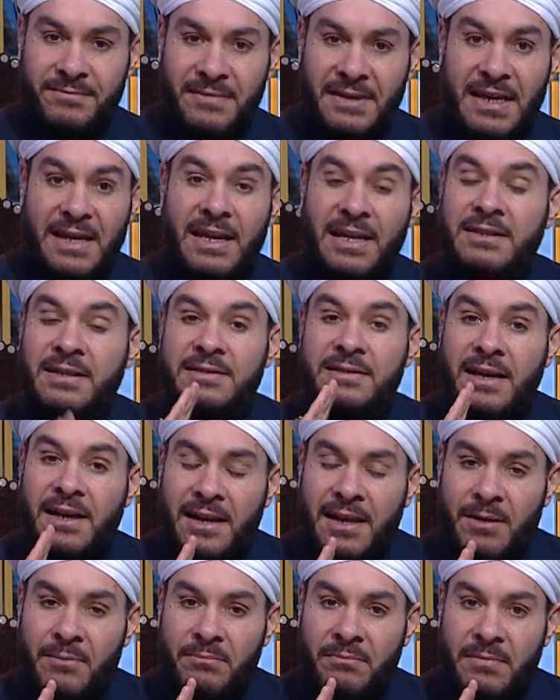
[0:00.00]
لا
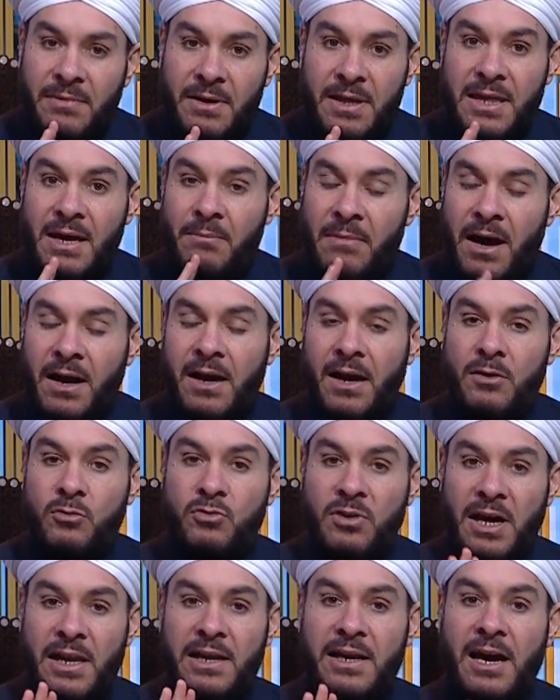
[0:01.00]
تتكلم إذا ما كان
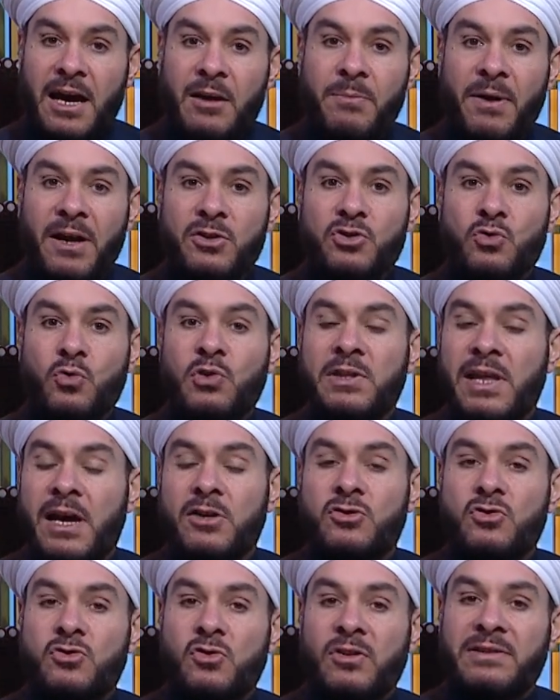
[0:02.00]
هنالك أربعة شهود لا
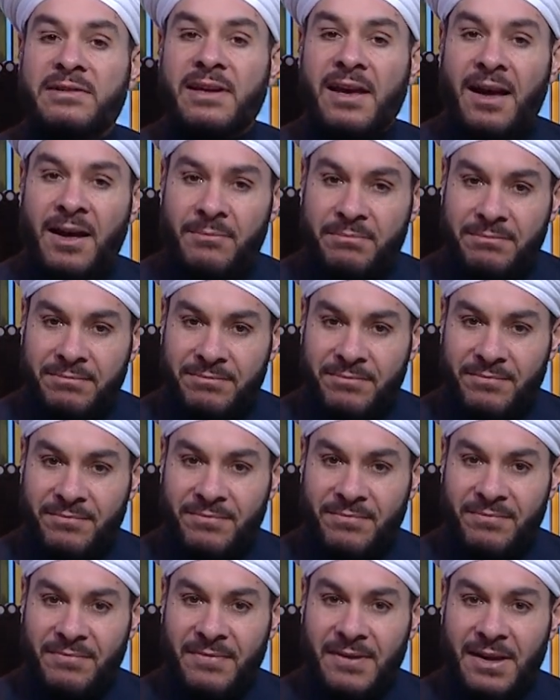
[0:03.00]
يجوز الاتهام
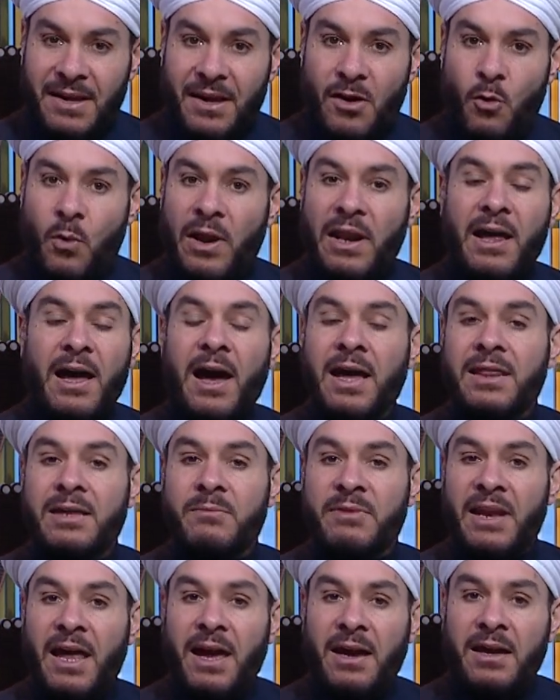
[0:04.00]
والقاضي
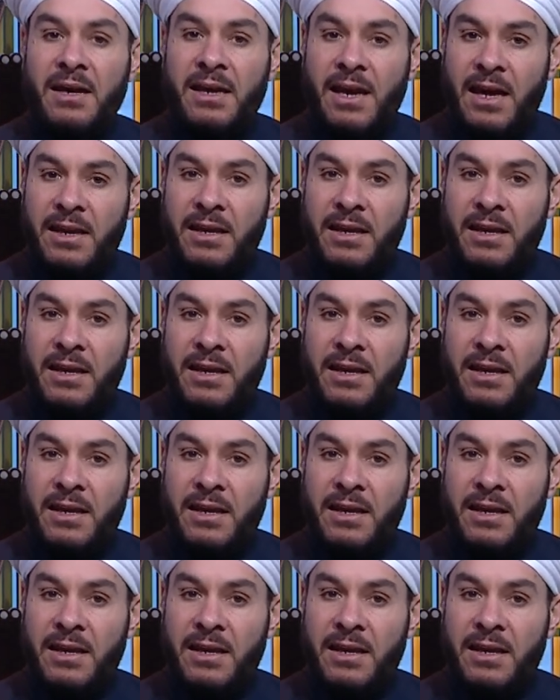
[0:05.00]
من حقه أن